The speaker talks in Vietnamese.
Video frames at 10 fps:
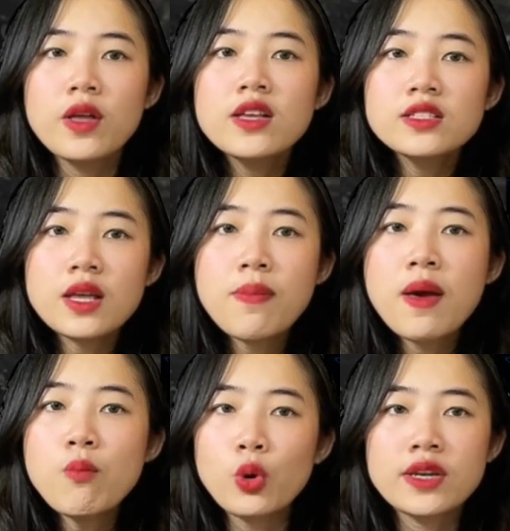
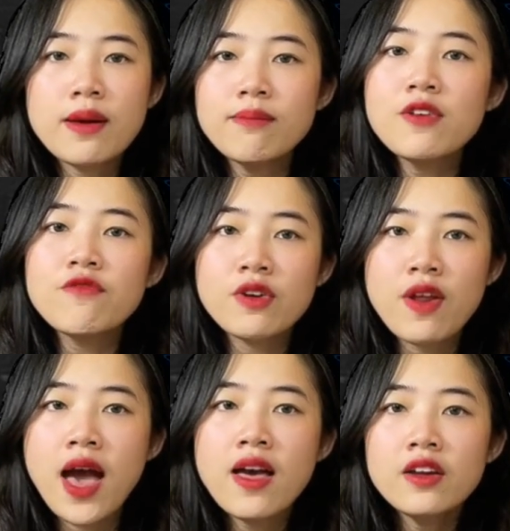CB150
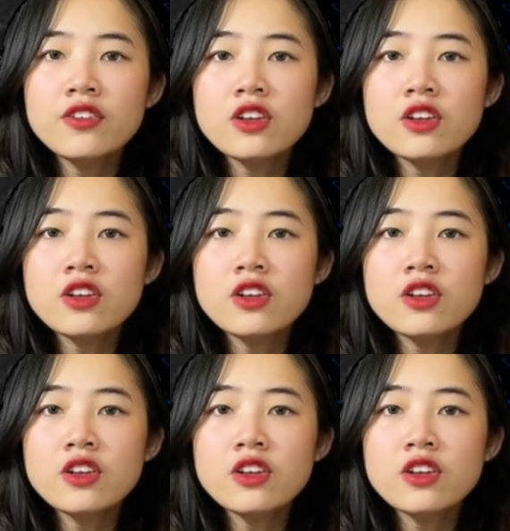Vera được